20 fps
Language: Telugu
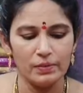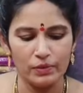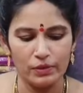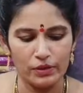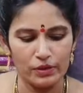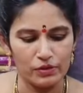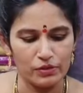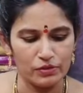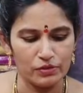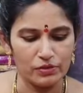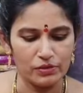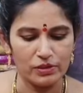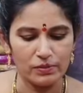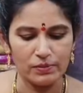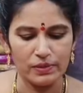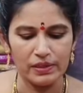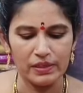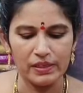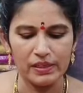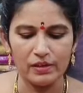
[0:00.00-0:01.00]
బోర్డర్ చూసుకుంటే
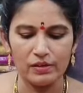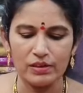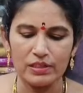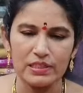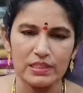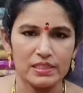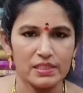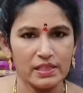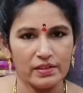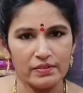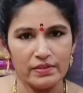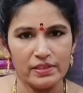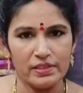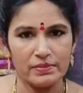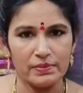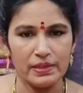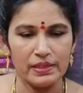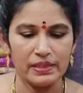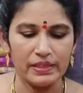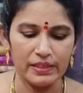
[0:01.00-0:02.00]
మనకి ఇలా ఒక సిక్స్ సెవెన్
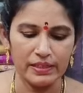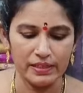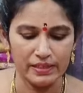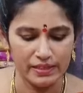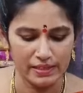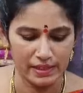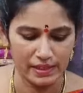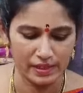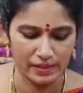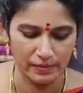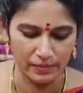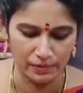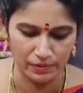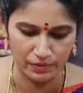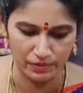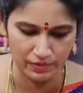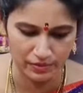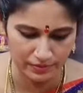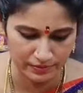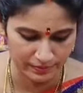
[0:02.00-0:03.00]
ఇంచ్ మనకి డిజైనర్
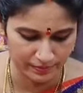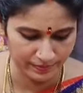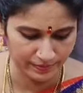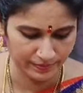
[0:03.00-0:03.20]
బోర్డరు